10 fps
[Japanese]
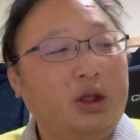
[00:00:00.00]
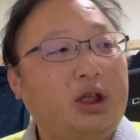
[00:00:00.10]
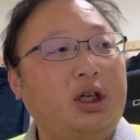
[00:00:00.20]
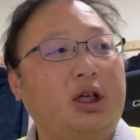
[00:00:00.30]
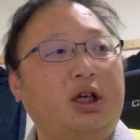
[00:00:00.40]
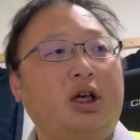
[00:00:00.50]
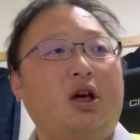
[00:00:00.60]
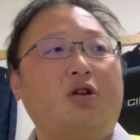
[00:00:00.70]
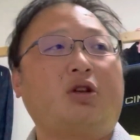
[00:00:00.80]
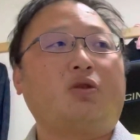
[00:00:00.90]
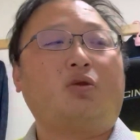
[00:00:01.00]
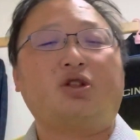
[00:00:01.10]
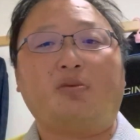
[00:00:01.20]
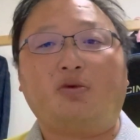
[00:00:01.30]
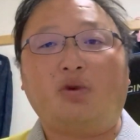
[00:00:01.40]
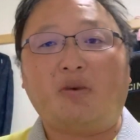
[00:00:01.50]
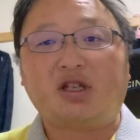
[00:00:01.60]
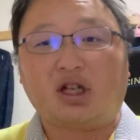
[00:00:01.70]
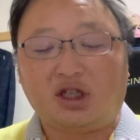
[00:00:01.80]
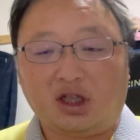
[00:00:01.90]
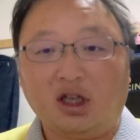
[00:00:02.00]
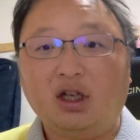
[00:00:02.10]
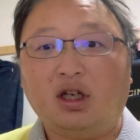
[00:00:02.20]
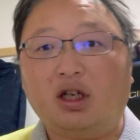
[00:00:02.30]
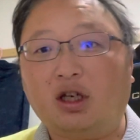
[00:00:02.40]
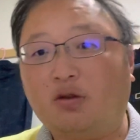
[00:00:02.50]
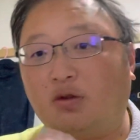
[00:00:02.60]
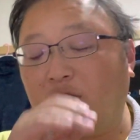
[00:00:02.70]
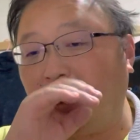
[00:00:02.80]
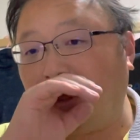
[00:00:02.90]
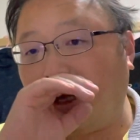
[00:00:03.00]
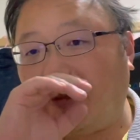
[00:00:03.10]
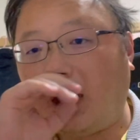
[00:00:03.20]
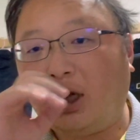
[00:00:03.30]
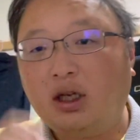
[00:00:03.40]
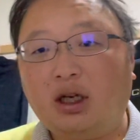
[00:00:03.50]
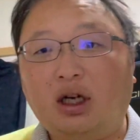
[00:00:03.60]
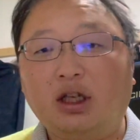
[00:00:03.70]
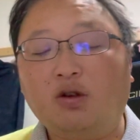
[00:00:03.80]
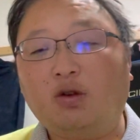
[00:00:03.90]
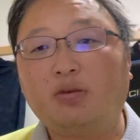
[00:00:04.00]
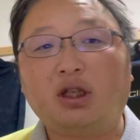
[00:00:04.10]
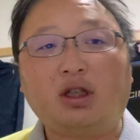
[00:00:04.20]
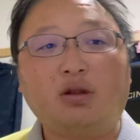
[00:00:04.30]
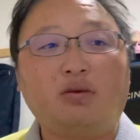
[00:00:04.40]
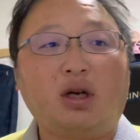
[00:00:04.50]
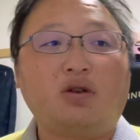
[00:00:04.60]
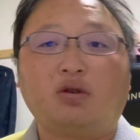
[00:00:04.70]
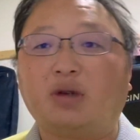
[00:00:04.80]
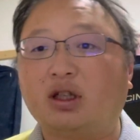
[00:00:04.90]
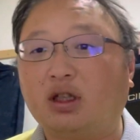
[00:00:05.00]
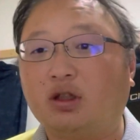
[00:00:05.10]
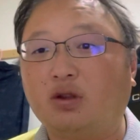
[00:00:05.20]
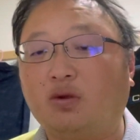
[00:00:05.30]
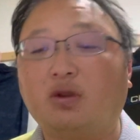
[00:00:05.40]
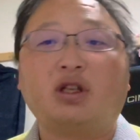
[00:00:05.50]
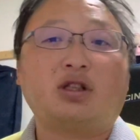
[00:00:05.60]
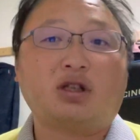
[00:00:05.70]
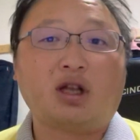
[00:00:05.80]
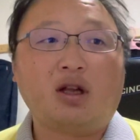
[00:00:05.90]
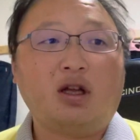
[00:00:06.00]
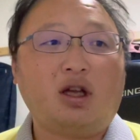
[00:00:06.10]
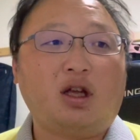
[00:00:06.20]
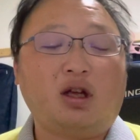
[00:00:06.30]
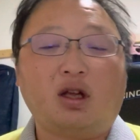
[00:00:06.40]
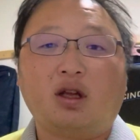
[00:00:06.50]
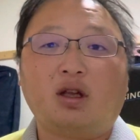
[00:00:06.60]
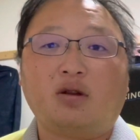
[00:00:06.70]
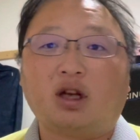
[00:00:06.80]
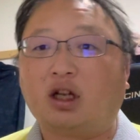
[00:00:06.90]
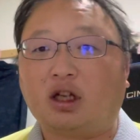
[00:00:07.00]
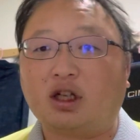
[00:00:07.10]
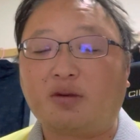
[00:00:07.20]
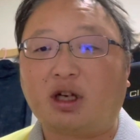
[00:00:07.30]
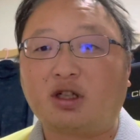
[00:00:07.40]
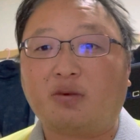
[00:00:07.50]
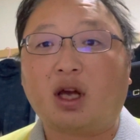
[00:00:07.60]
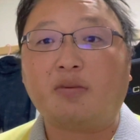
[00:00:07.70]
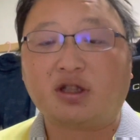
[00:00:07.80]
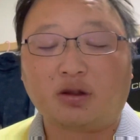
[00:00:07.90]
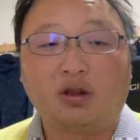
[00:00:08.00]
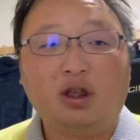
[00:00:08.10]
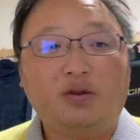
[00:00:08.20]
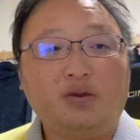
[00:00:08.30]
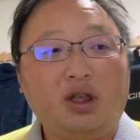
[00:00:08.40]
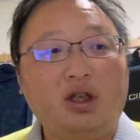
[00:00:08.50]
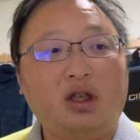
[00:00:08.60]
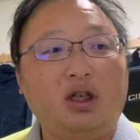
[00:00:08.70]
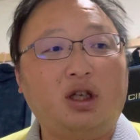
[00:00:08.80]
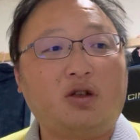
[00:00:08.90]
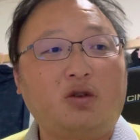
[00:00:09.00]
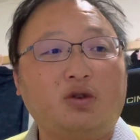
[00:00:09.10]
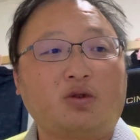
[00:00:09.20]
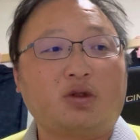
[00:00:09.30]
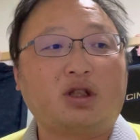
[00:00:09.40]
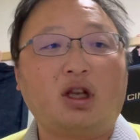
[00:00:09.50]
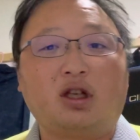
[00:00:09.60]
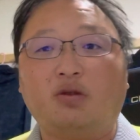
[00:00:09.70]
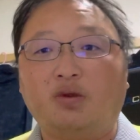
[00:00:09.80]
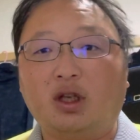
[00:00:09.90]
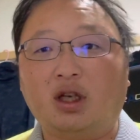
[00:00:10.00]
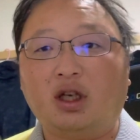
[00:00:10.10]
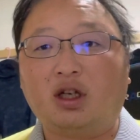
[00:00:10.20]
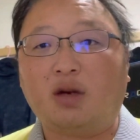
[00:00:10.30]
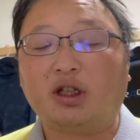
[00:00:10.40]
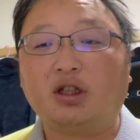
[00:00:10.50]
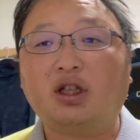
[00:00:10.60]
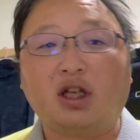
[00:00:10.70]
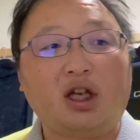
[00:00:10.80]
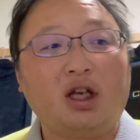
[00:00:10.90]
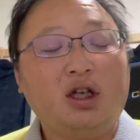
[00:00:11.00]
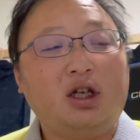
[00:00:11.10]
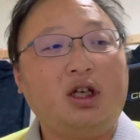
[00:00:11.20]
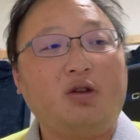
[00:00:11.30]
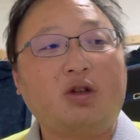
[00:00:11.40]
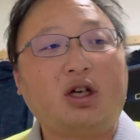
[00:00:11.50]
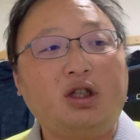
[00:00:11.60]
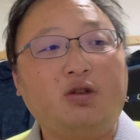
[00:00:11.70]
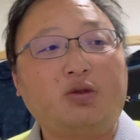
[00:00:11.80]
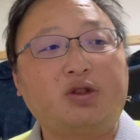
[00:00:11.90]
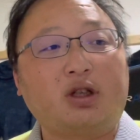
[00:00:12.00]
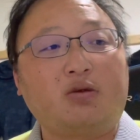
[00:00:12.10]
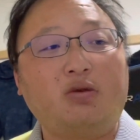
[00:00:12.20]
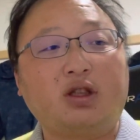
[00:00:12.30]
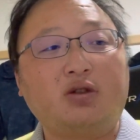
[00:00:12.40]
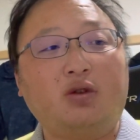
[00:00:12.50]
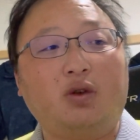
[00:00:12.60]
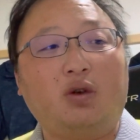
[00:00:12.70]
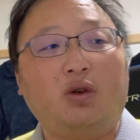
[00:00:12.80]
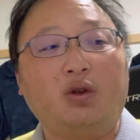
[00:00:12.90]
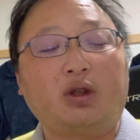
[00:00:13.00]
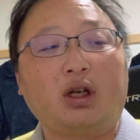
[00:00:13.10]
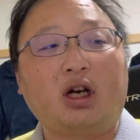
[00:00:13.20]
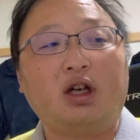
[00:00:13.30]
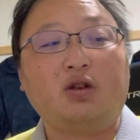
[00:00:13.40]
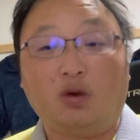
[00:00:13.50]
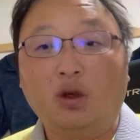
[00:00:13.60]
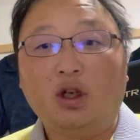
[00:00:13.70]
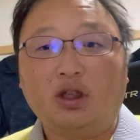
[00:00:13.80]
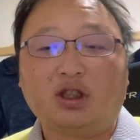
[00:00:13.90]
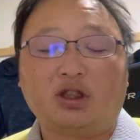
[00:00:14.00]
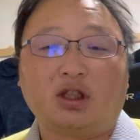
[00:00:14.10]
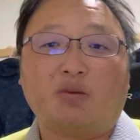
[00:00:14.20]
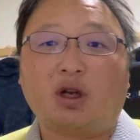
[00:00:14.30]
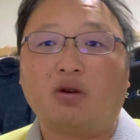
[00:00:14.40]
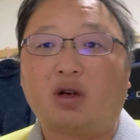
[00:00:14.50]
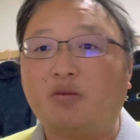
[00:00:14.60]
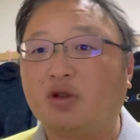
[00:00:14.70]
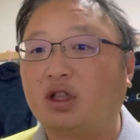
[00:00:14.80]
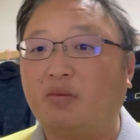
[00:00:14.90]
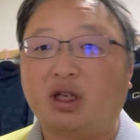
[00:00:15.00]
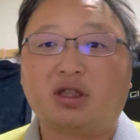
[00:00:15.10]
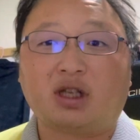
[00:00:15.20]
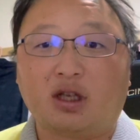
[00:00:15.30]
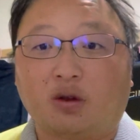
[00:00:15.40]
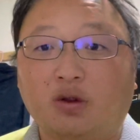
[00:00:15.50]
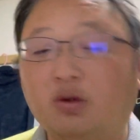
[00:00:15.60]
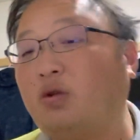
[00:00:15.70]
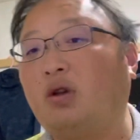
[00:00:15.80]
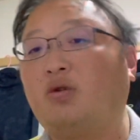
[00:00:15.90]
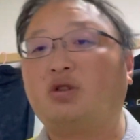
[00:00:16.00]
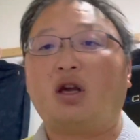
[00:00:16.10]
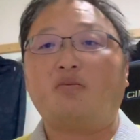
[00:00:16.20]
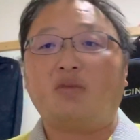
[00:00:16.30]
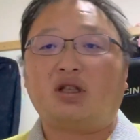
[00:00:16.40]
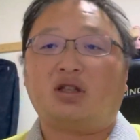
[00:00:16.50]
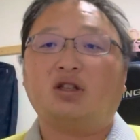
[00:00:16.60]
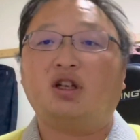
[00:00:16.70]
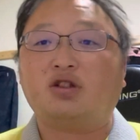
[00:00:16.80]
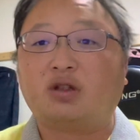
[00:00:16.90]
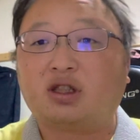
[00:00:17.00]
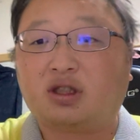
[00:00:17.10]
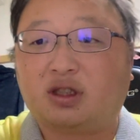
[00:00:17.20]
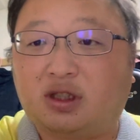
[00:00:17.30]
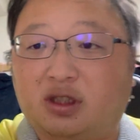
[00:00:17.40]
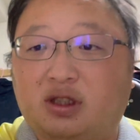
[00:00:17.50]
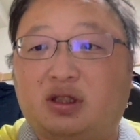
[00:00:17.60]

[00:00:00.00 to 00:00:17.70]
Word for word: えー、言うた登録者も増えましたし、えー、個人的にはまあ、あいいこともあったけど悪いこともあったっていうことでですね、えー、だらだら喋らせてもらいましたと。で、えー、今日ちょっと疲れてるんで、一回また寝て、えー、夜中にひょっとしたら婚活の、言うたら回答させてもらうかもしれませんというところでございます。以上です。